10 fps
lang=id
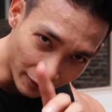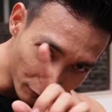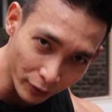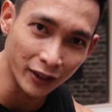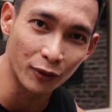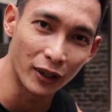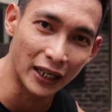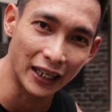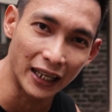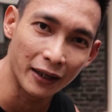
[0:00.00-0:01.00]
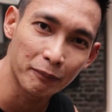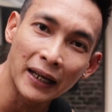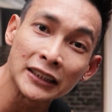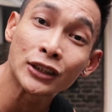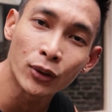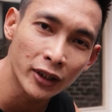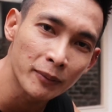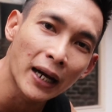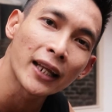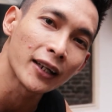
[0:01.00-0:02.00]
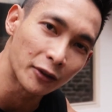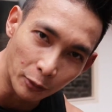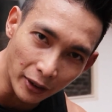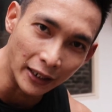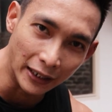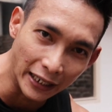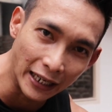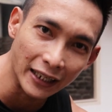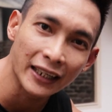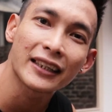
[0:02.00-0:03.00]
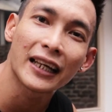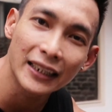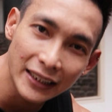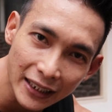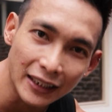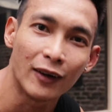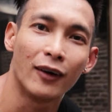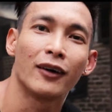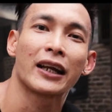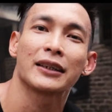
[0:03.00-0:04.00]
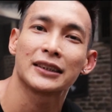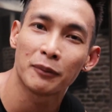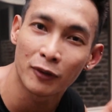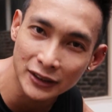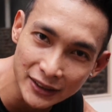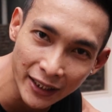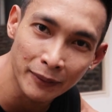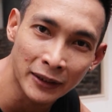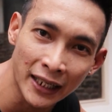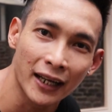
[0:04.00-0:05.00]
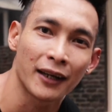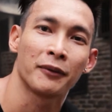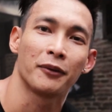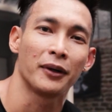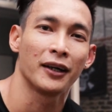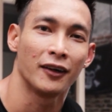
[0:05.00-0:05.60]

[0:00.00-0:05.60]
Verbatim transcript: nggak mungkin gua kalah. Panco ini makanan gua, ya. Kita lihat orang si monster ini menang nggak sama gua.